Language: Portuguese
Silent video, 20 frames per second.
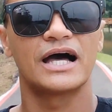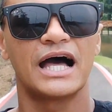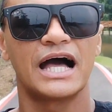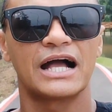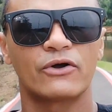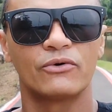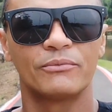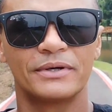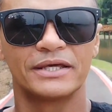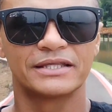há
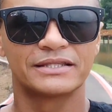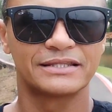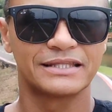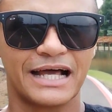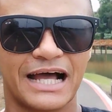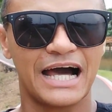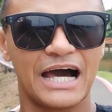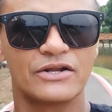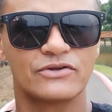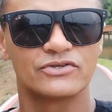
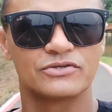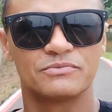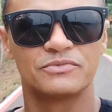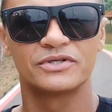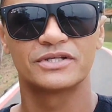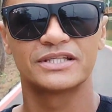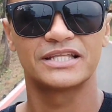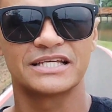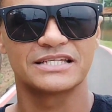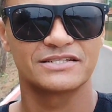comentários
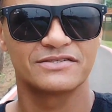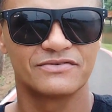muitas das